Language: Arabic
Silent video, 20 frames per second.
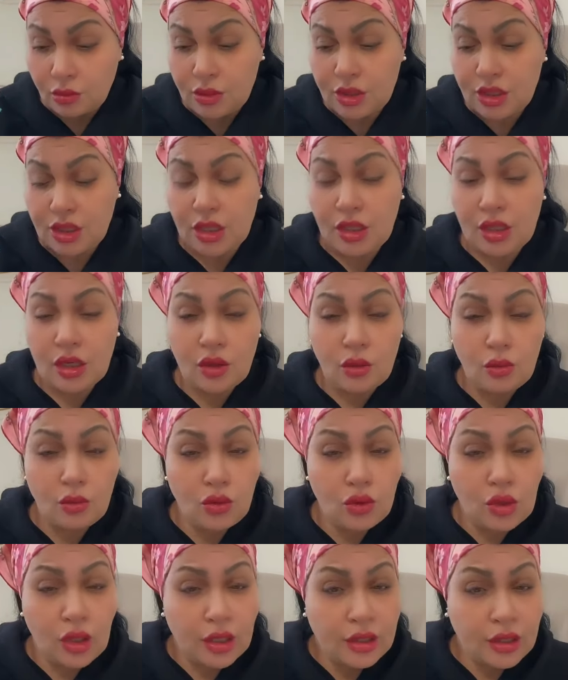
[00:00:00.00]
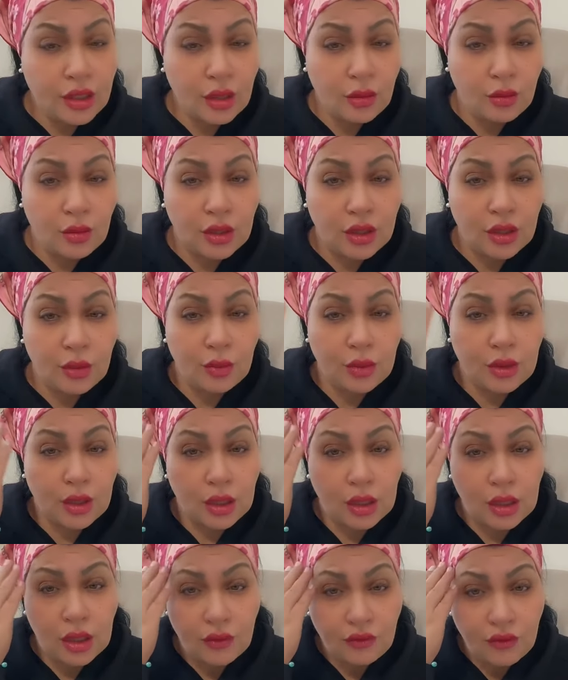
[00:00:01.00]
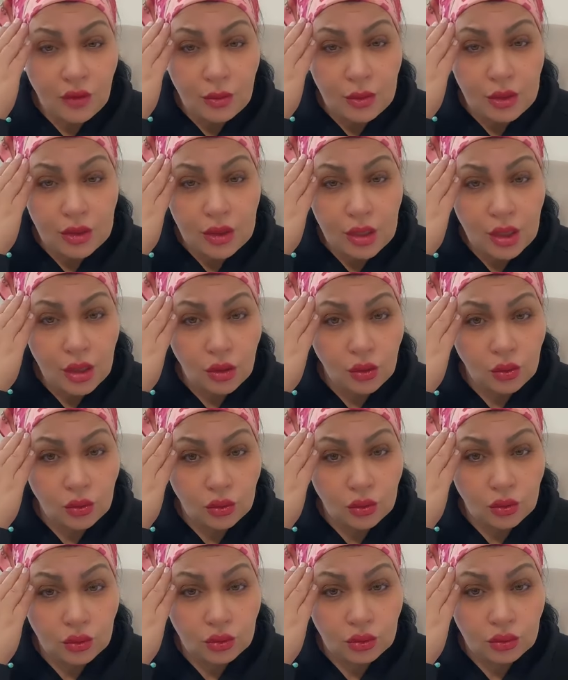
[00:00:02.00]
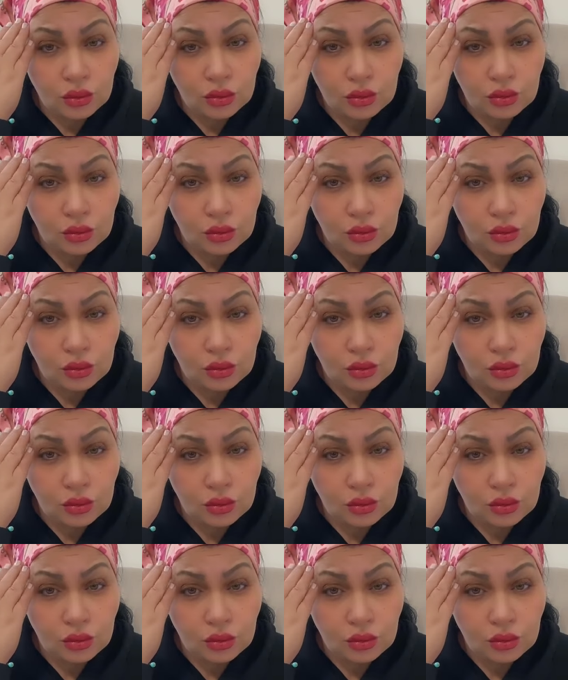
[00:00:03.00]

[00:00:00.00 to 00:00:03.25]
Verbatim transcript: مسكينه ام واحده تهبل تبكي لا فامي تاعو